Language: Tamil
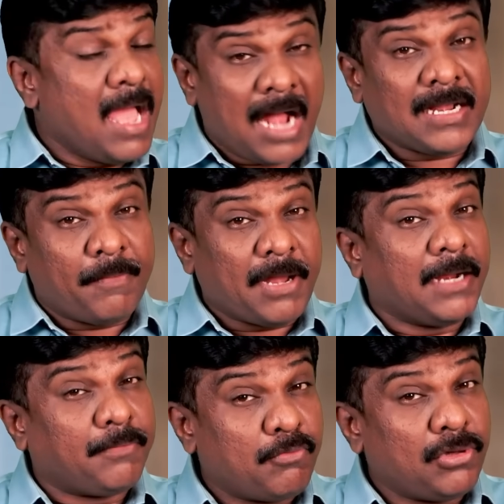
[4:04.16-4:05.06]
ஆனால் அப்படி
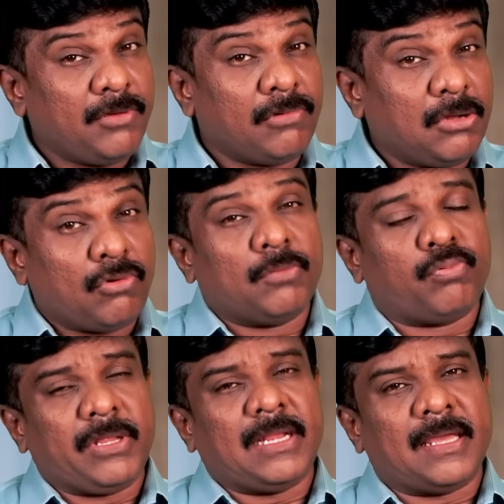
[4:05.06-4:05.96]
அனுப்பும்போது இவங்களுக்கு ஒன்றும்
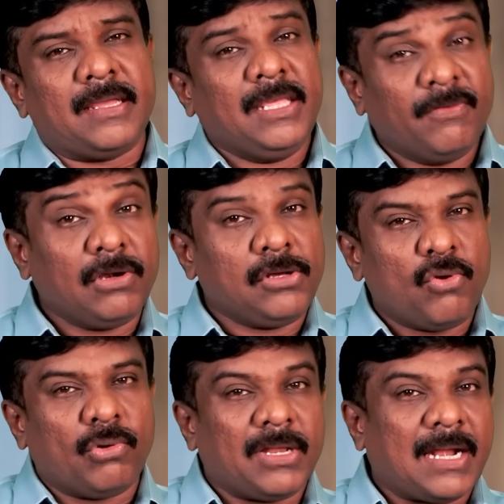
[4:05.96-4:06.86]
புரியலை
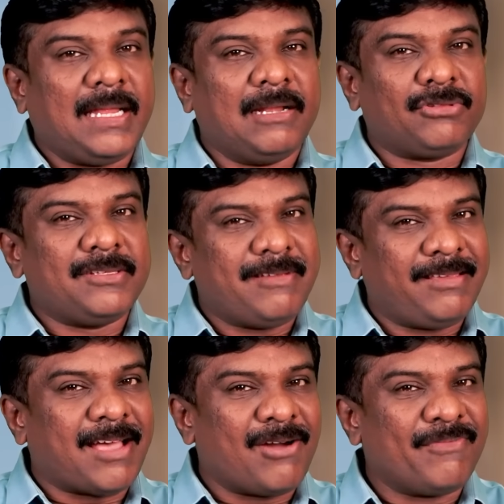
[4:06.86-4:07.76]
இவங்களுக்கும் கொஞ்ச நாளில் எழுபத்தஞ்சு
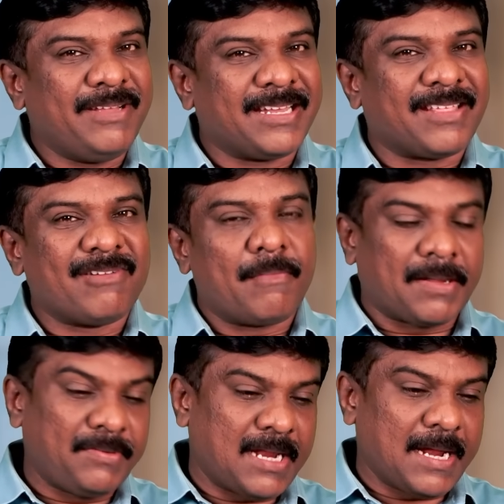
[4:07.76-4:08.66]
வயசு ஆகும் அப்படிங்கிறத இவங்க
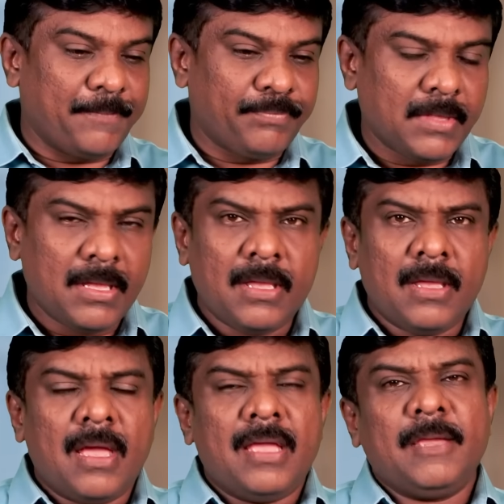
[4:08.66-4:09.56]
மறந்துட்டாங்க
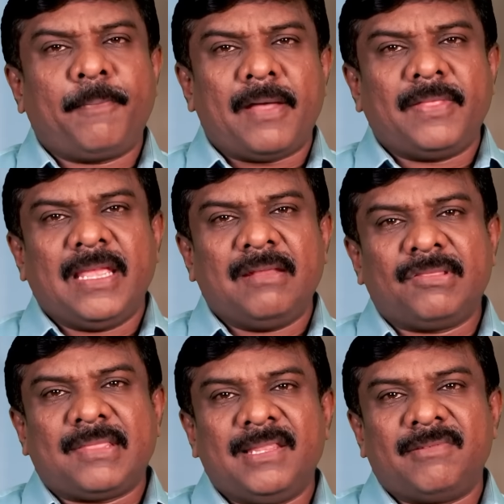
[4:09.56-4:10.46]
இப்போ அந்த
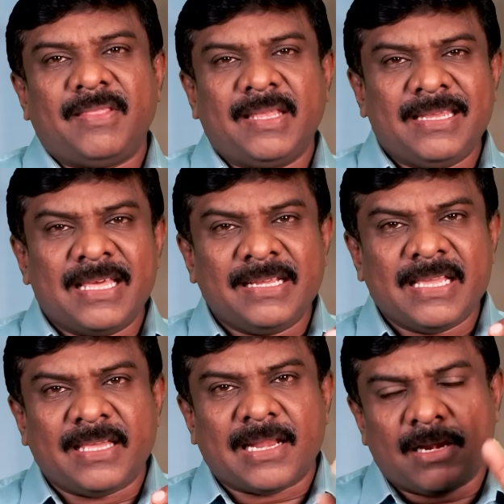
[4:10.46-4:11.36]
எழுபத்தைந்து வயதை
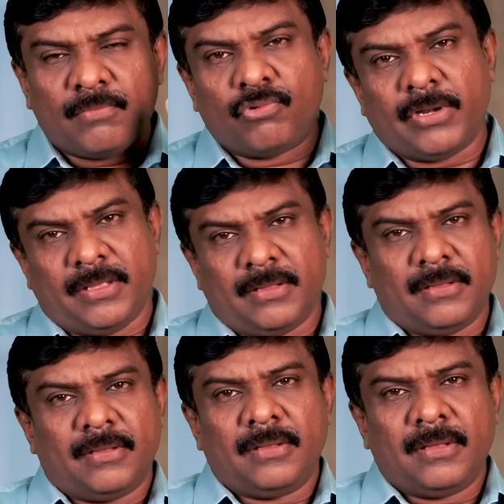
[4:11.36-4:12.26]
நெருங்குகிறார் மோடி
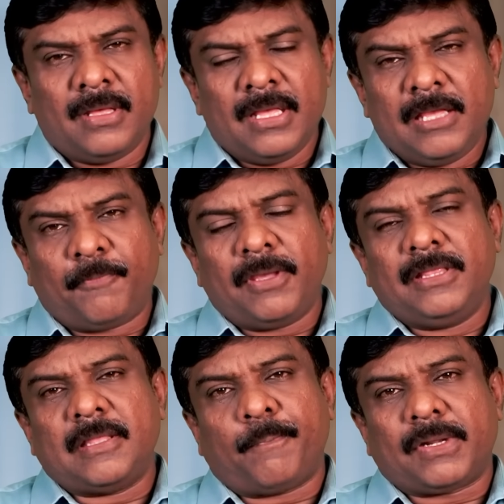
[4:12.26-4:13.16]
இப்போ
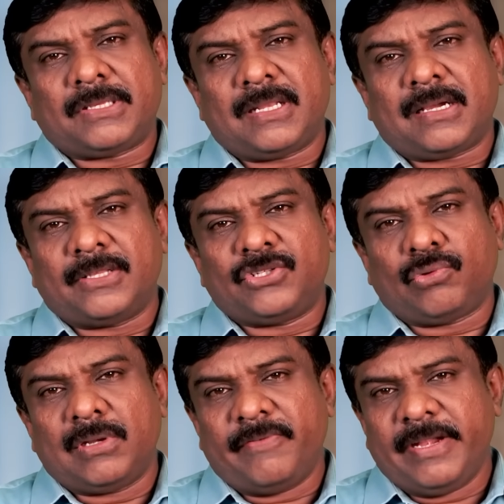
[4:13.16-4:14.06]
இந்த பிரச்சனை
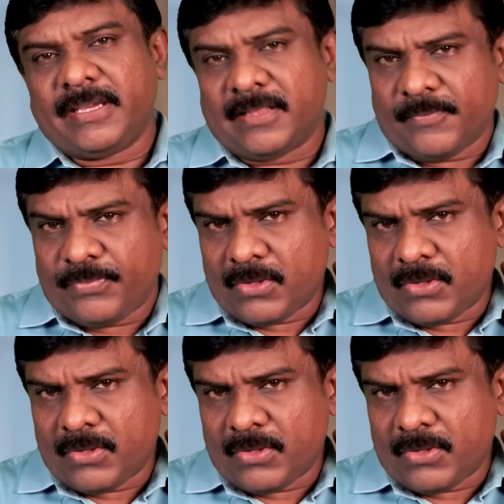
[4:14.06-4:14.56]
கட்சிக்குள்ளே வெடிக்குது